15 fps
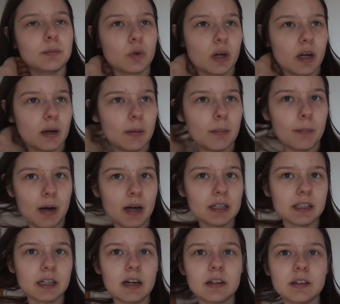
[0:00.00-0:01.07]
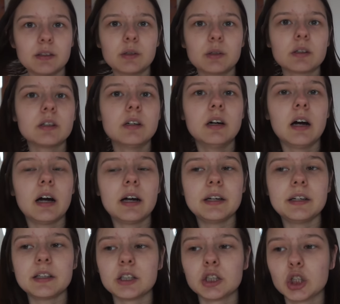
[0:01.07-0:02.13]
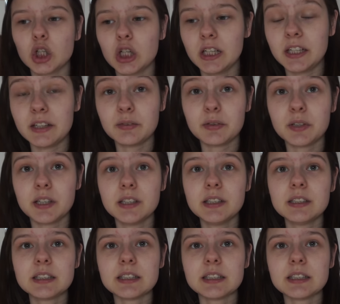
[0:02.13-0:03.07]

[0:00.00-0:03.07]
oder macht gerade noch ein Schläfchen.